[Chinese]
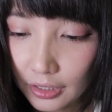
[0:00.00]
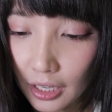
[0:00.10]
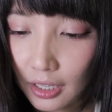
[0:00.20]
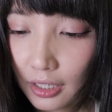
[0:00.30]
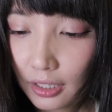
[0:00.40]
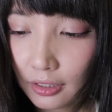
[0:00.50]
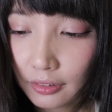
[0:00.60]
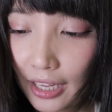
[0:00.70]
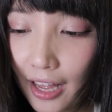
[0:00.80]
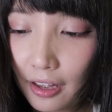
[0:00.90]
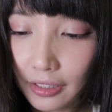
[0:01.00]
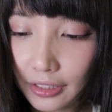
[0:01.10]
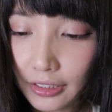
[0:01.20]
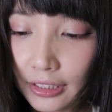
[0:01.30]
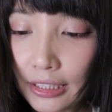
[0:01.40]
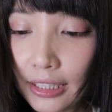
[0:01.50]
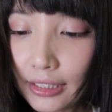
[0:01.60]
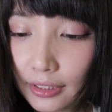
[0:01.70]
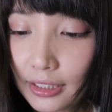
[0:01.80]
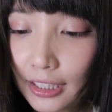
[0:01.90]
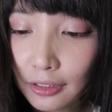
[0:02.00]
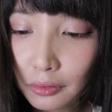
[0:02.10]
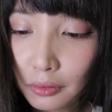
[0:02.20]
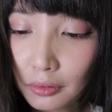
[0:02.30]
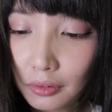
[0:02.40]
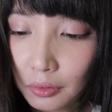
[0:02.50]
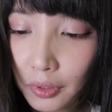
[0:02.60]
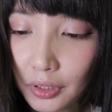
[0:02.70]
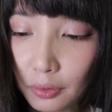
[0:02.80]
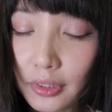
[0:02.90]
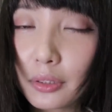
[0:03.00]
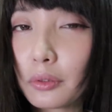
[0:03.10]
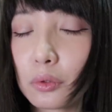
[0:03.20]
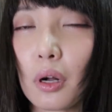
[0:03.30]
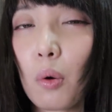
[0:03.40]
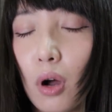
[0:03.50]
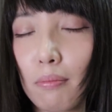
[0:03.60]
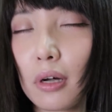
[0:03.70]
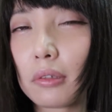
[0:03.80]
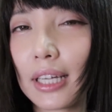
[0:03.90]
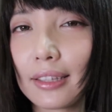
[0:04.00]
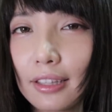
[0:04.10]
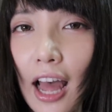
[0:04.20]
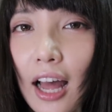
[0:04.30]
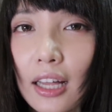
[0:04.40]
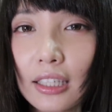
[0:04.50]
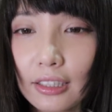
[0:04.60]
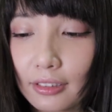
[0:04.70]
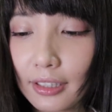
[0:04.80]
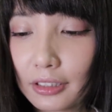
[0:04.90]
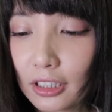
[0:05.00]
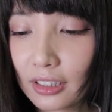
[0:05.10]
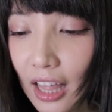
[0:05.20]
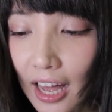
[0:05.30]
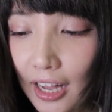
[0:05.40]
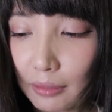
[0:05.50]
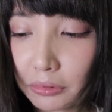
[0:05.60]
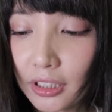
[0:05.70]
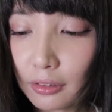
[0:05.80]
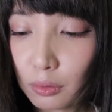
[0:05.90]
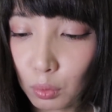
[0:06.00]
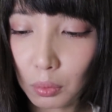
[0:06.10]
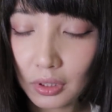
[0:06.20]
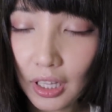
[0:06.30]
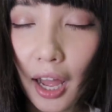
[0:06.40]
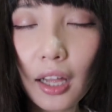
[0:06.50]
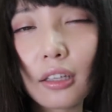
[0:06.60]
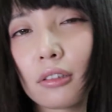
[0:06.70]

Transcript: 将，它还有一个是 C 珠会有几率转黄爆弹大，但这个大还不知道是多大。